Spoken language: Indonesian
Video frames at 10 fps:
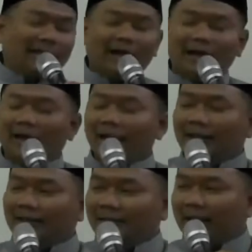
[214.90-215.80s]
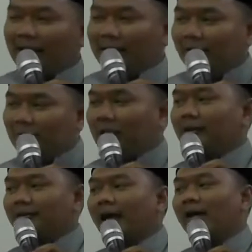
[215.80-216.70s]
tanggal hijrahnya
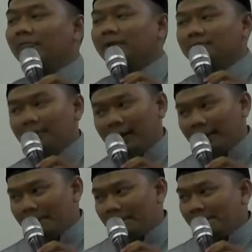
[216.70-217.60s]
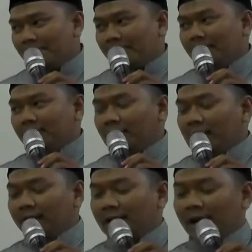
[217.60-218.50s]
para sahabat, enggak.
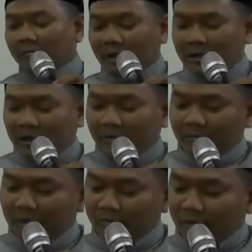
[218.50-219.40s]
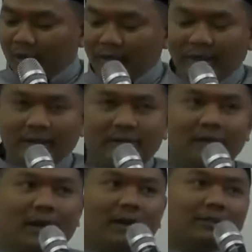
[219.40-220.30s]
Para sahabat Nabi mulai
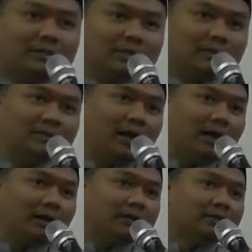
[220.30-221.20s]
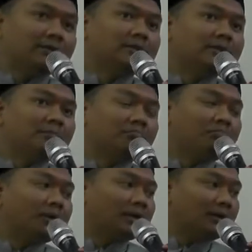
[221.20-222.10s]
hijrah sejak
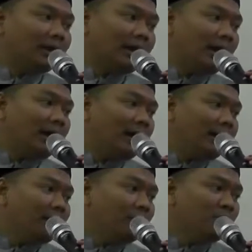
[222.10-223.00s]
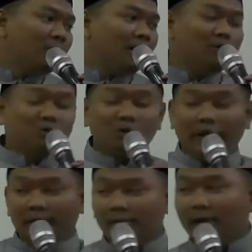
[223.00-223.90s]
pertengahan bulan
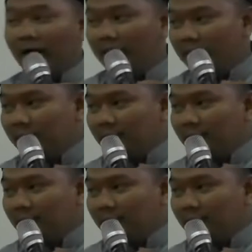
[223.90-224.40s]
Zulhijjah.